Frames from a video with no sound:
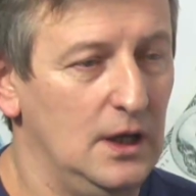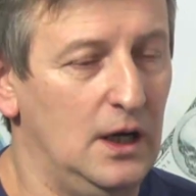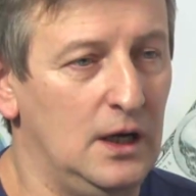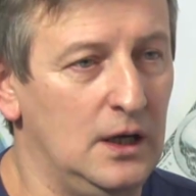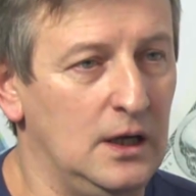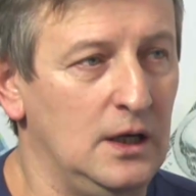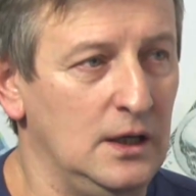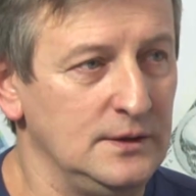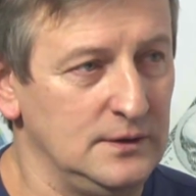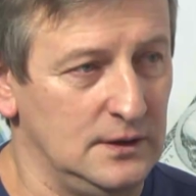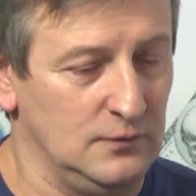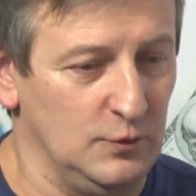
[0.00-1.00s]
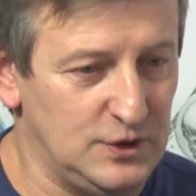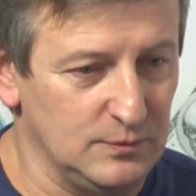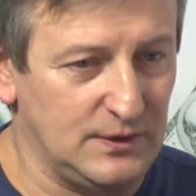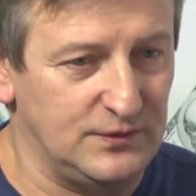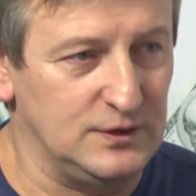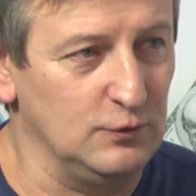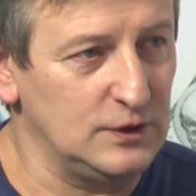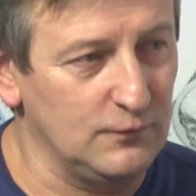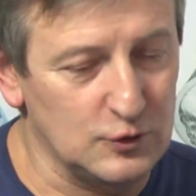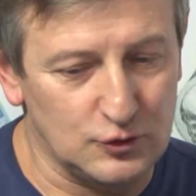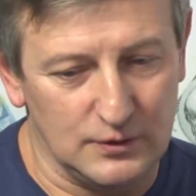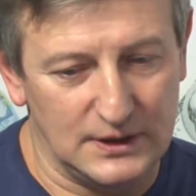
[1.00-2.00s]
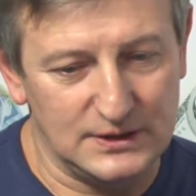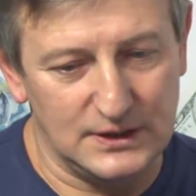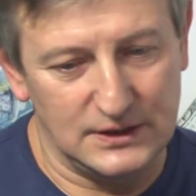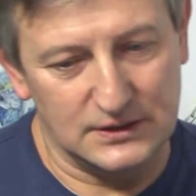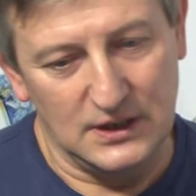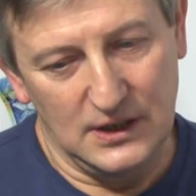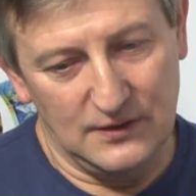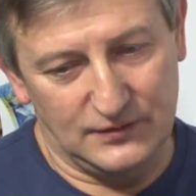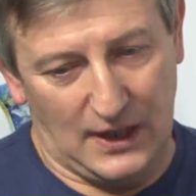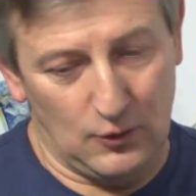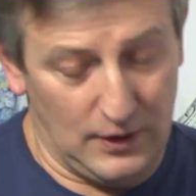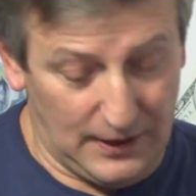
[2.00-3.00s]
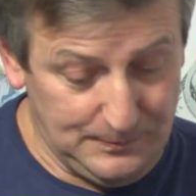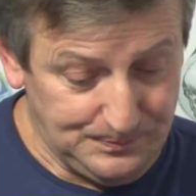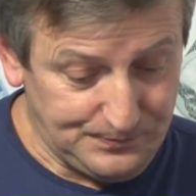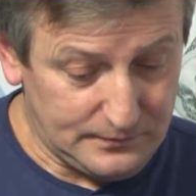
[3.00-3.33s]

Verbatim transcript: а, в общем-то, всего того, что у нас есть. Второе.